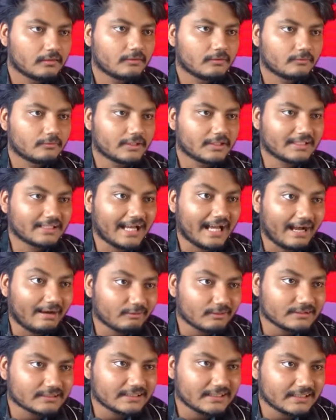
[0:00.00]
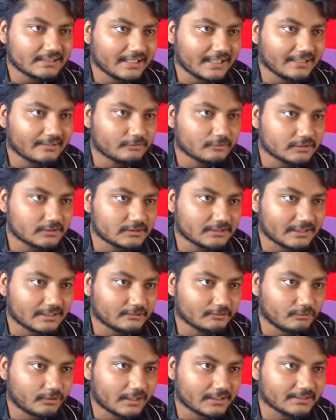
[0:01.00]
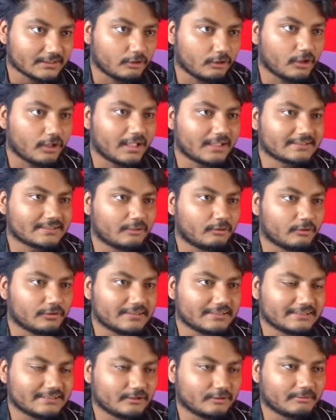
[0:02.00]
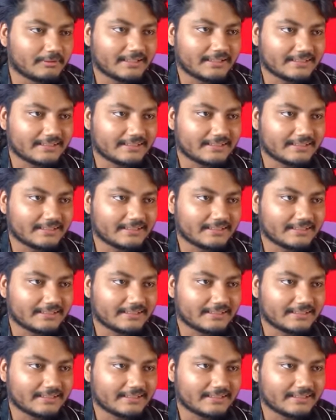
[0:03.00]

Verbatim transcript: ওরা একটা আওয়াজ দিয়ে ট্রাই যাতে ও আসে ও আচ্ছা ওই দিক দিয়েও ভাইকে